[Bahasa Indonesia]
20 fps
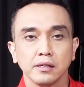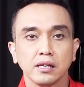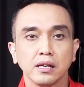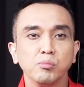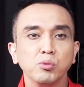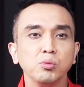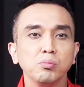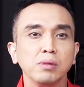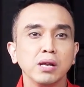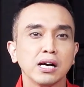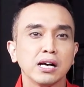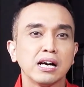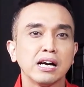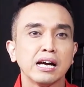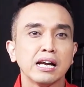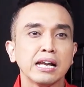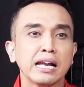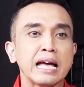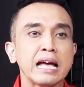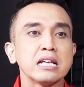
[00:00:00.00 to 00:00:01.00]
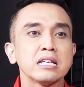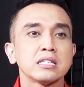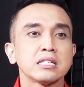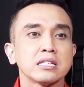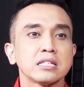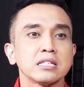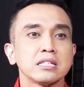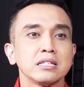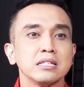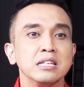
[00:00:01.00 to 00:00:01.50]
Namun belakangan
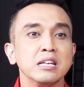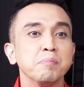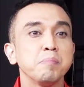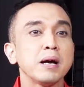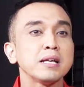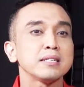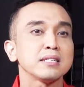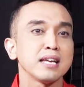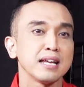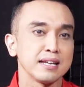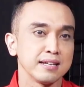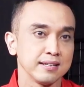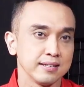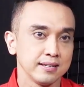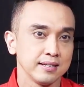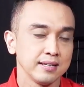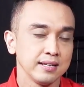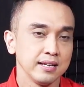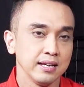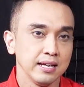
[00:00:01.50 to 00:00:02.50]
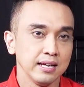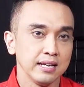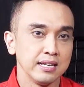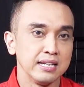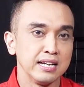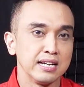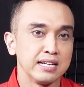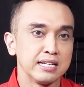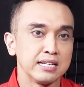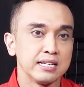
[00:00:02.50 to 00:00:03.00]
S dilepaskan
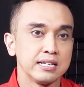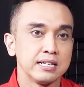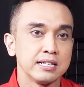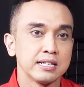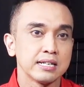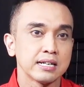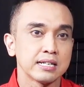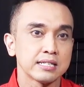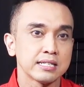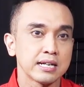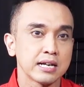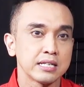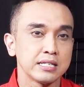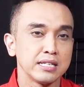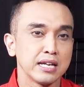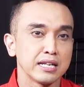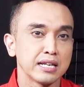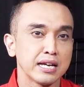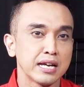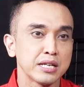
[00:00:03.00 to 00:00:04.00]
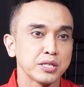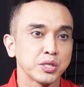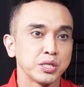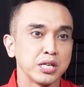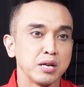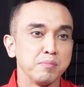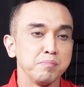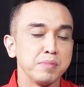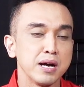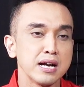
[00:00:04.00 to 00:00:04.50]
dan kesaksian S
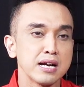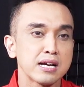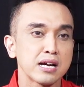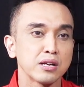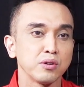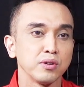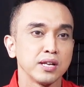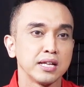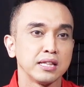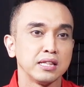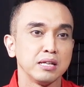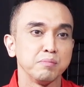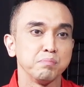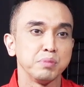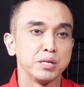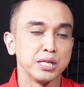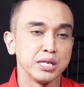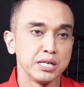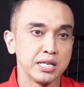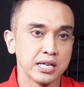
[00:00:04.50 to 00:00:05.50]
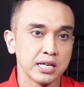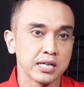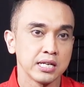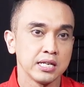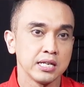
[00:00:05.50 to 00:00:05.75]
dikembangkan oleh tim penyidik.